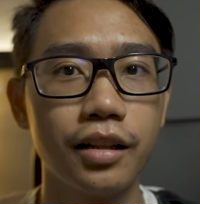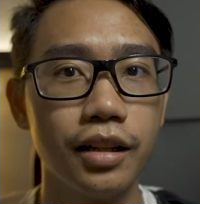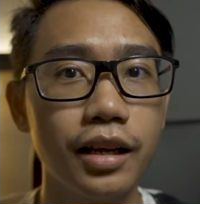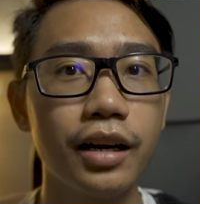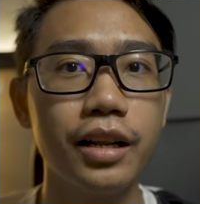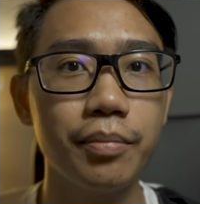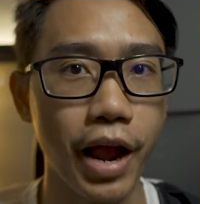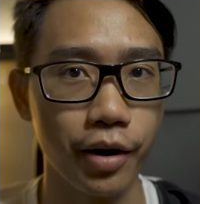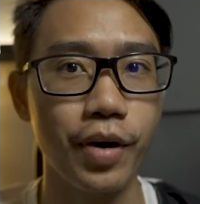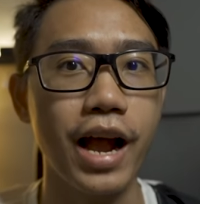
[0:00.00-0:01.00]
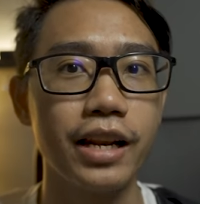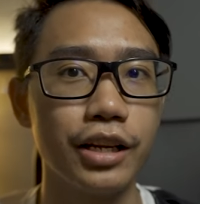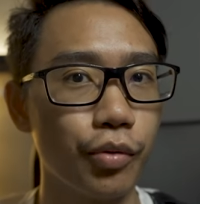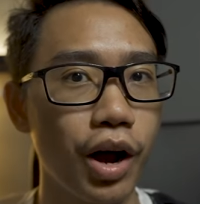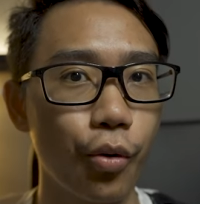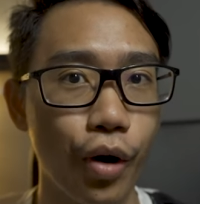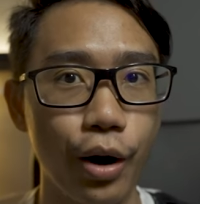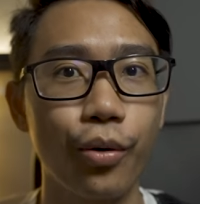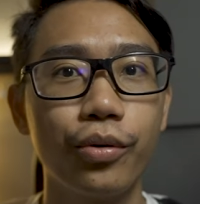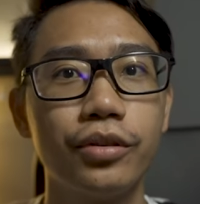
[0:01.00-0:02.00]
เรื่องที่แปลกใหม่หรือว่าว้า
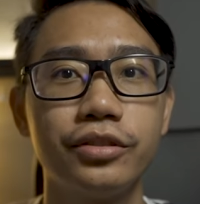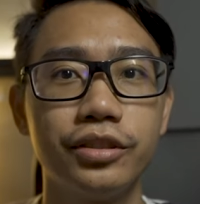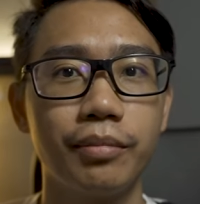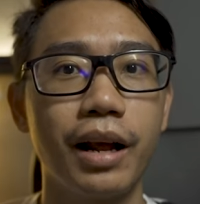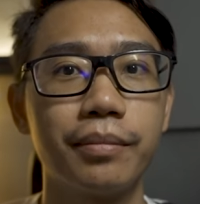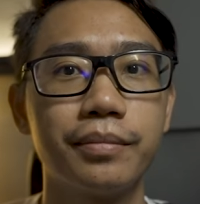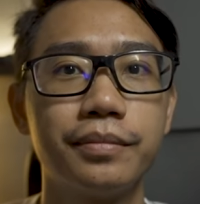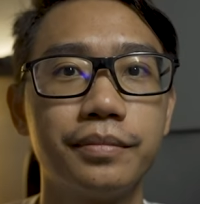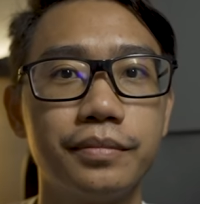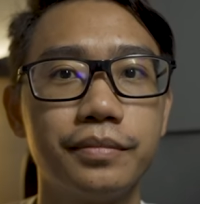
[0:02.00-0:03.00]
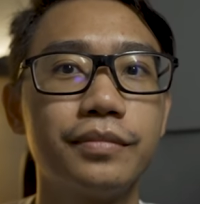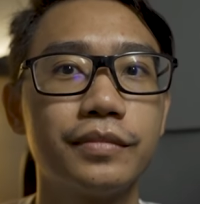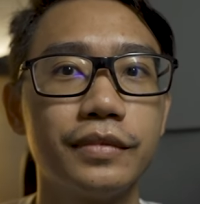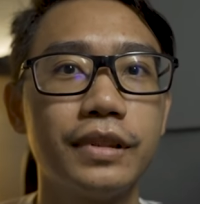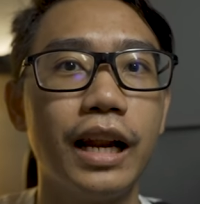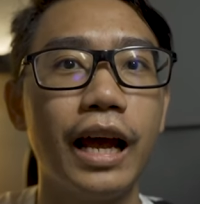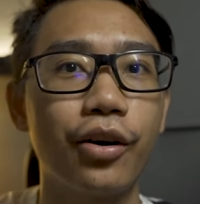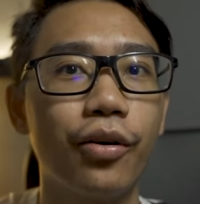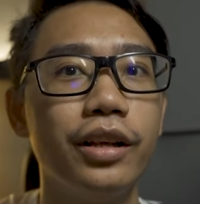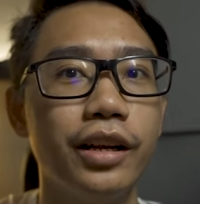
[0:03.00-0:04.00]
วสำหรับ หลาย
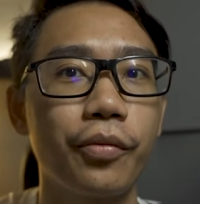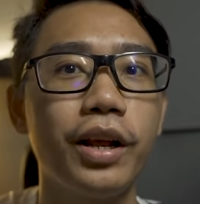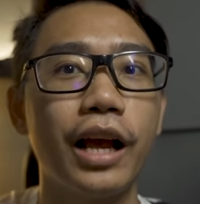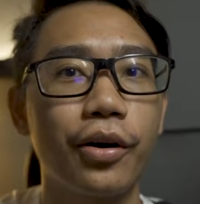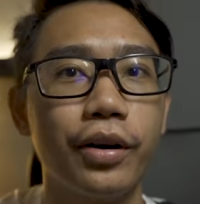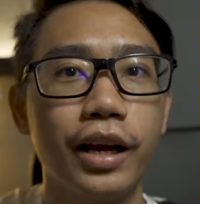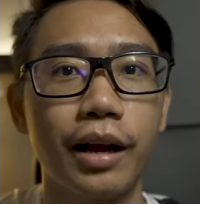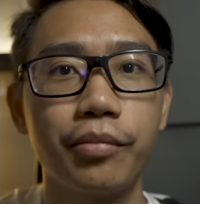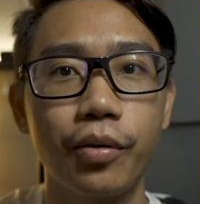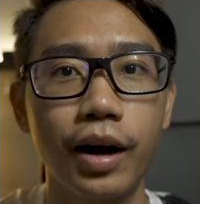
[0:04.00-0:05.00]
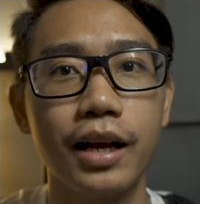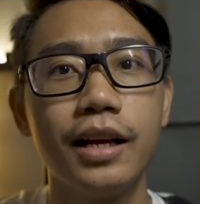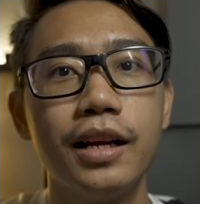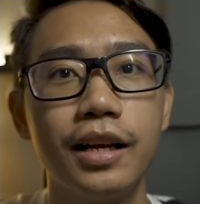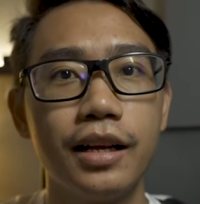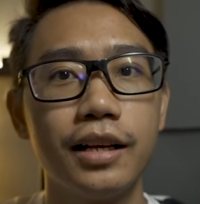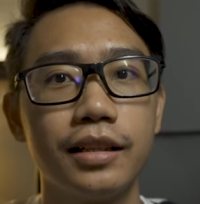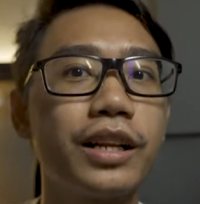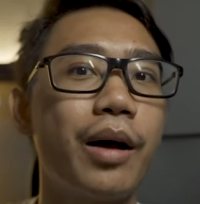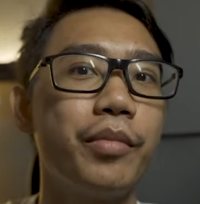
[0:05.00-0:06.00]
ๆ คนหรือนักวิ่งหลายคนนะครับ เพราะว่า
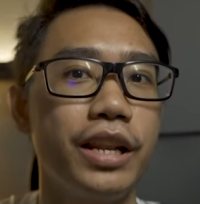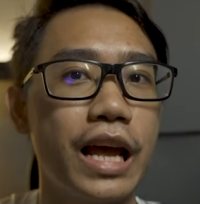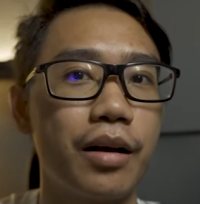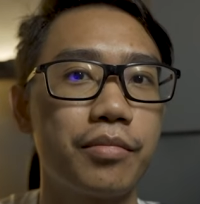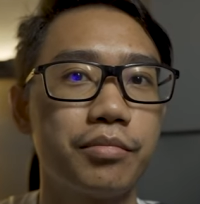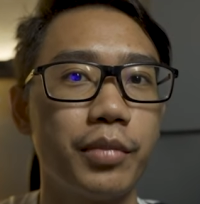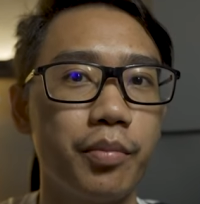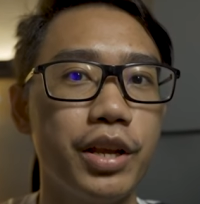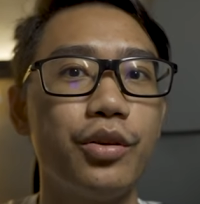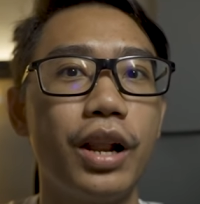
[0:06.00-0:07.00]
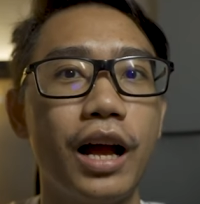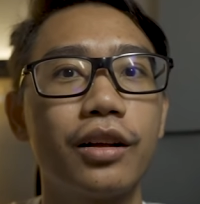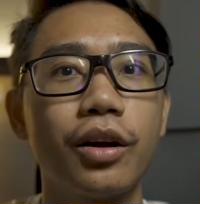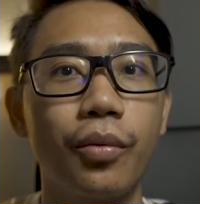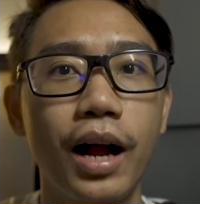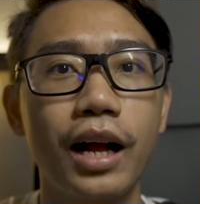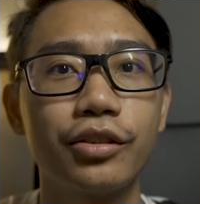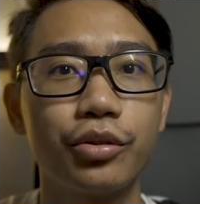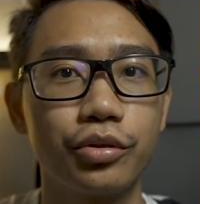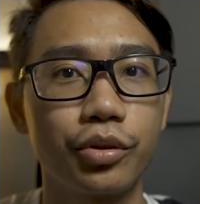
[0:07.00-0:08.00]
รุ่นการมินเนี่ยมันมีอยู่แล้ว แต่ว่า
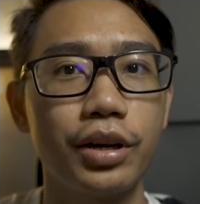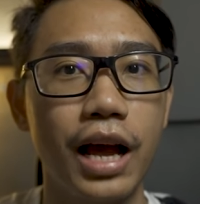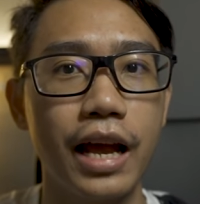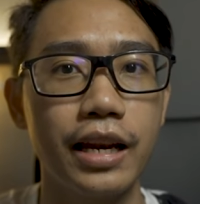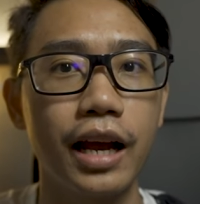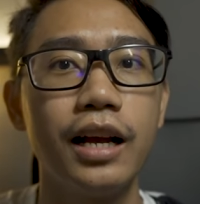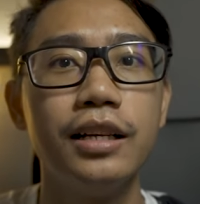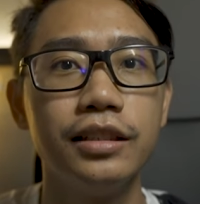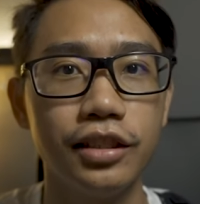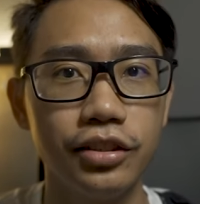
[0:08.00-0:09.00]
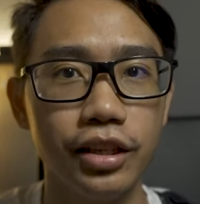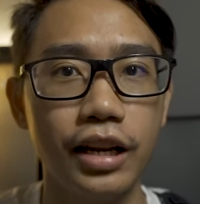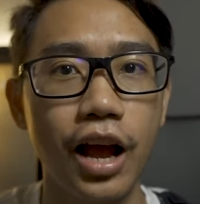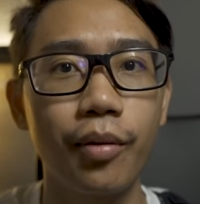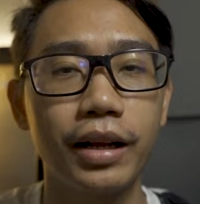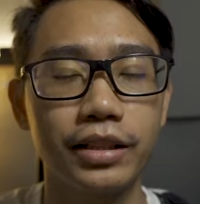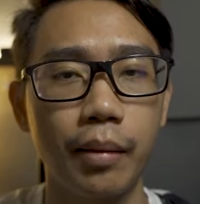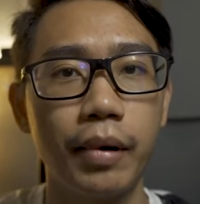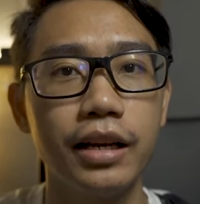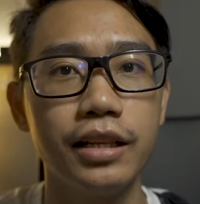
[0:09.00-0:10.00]
ศูนย์ตัวนายเนี่ยจริง ๆแล้วมัน
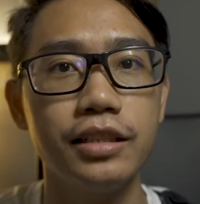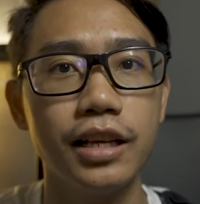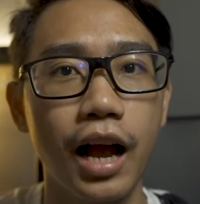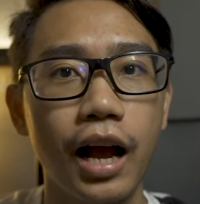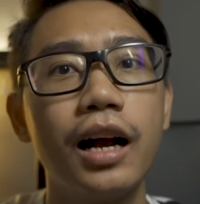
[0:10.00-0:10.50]
สามารถที่จะ